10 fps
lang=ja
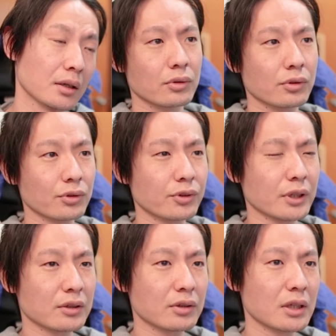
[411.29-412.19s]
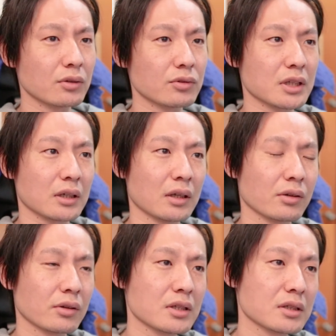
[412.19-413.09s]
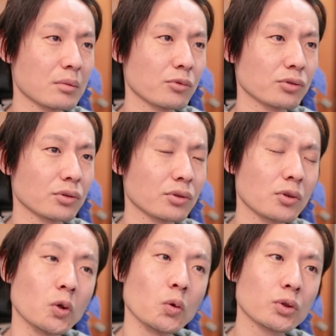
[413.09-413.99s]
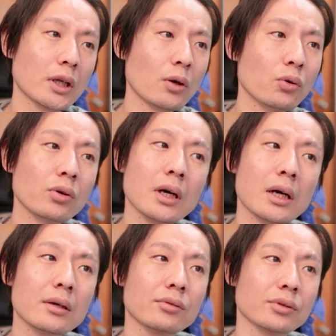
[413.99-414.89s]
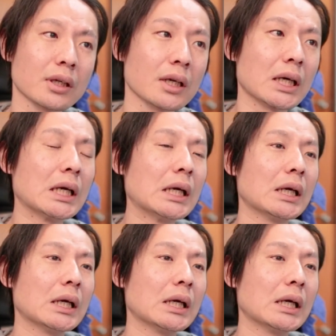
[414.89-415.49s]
その作品として完成したもののお手本があるので、